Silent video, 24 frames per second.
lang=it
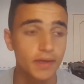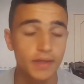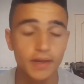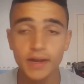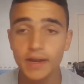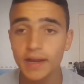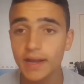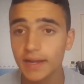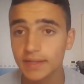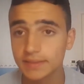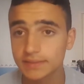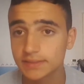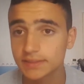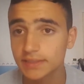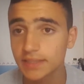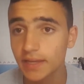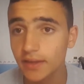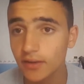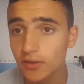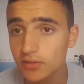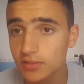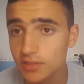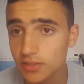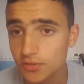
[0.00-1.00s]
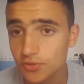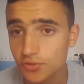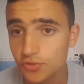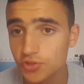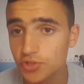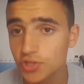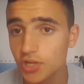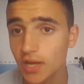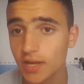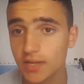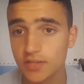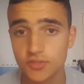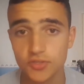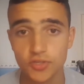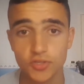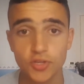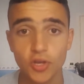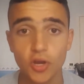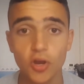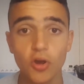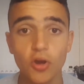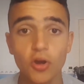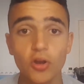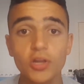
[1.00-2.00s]
Ragazzi, che cosa è successo?
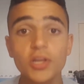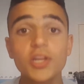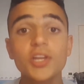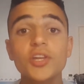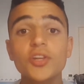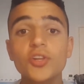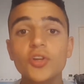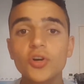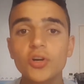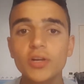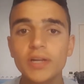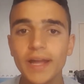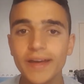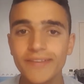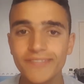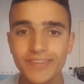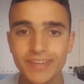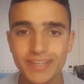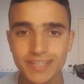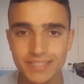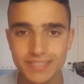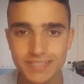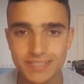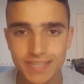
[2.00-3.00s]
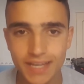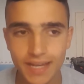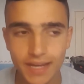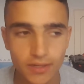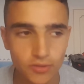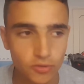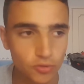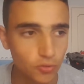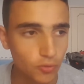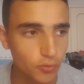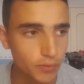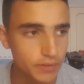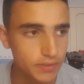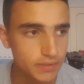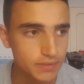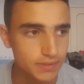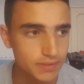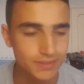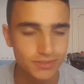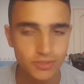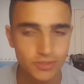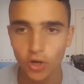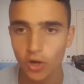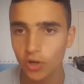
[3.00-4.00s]
Yongol Lee non ha versato
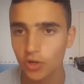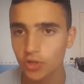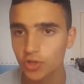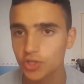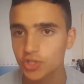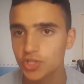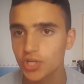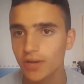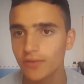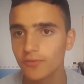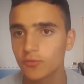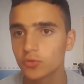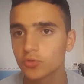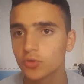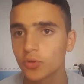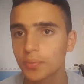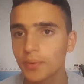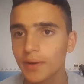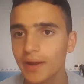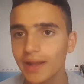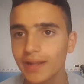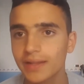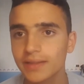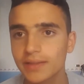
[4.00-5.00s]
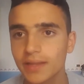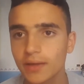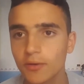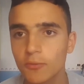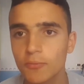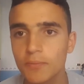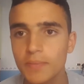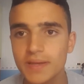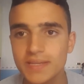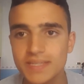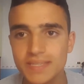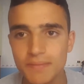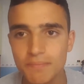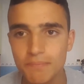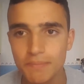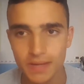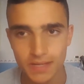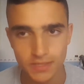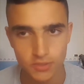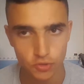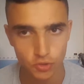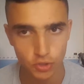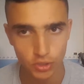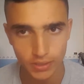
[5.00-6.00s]
questi soldi, cioè ha avuto praticamente un mese e
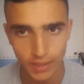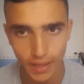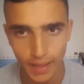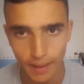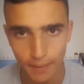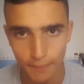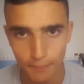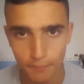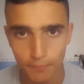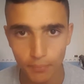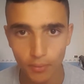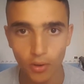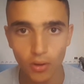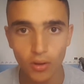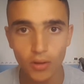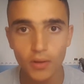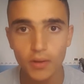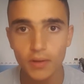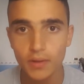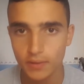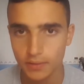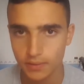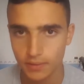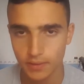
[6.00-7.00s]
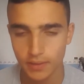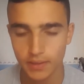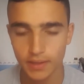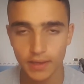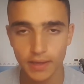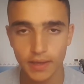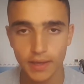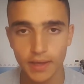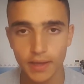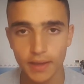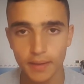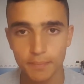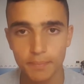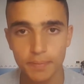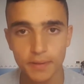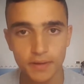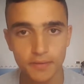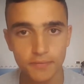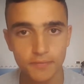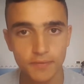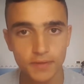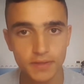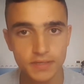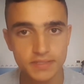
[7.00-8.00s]
mezzo di tempo eh,
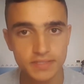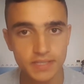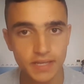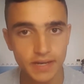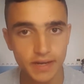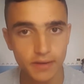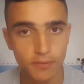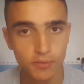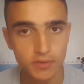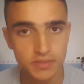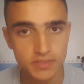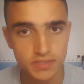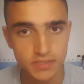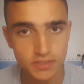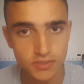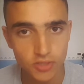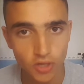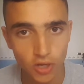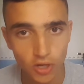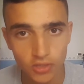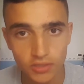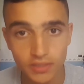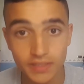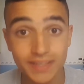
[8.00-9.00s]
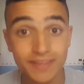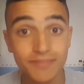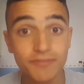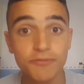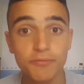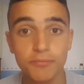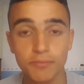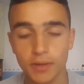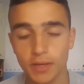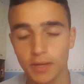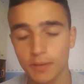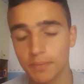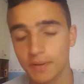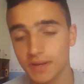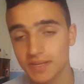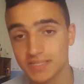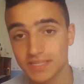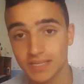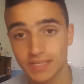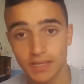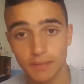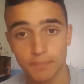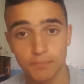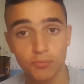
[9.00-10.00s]
per versare questi soldi eh,
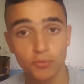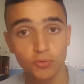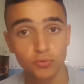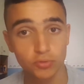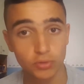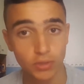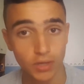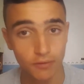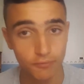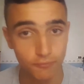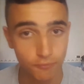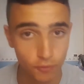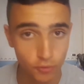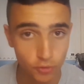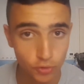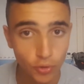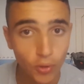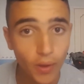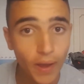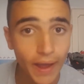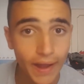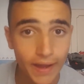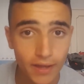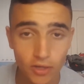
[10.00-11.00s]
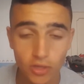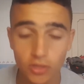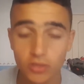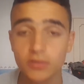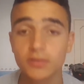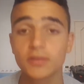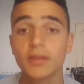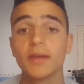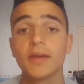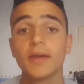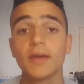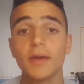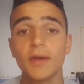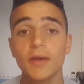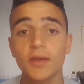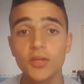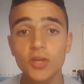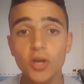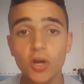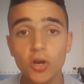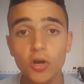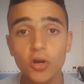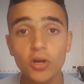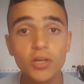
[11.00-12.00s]
prestati appunto dal fondo Elliot.
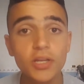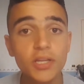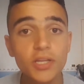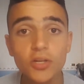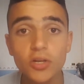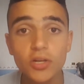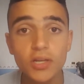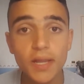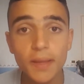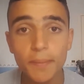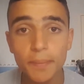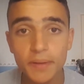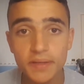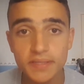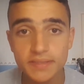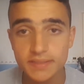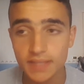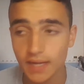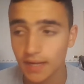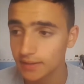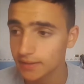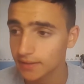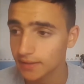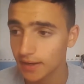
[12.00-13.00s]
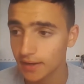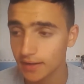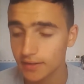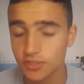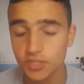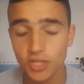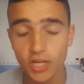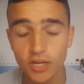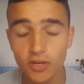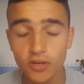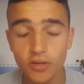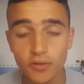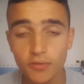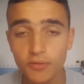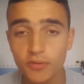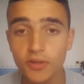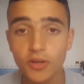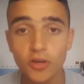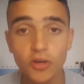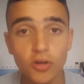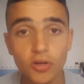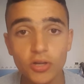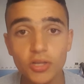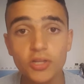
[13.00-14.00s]
Yongol Lee non li ha prestati, cioè
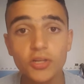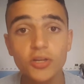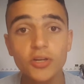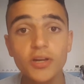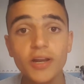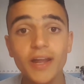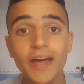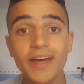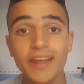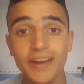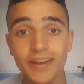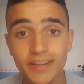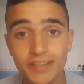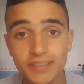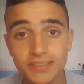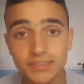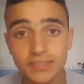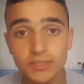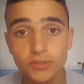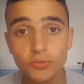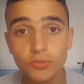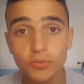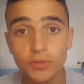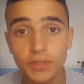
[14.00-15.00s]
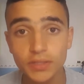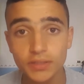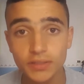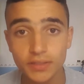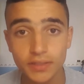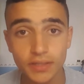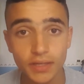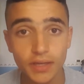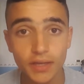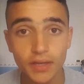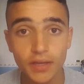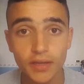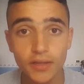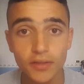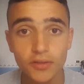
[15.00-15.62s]
Yongol Lee non li ha restituiti.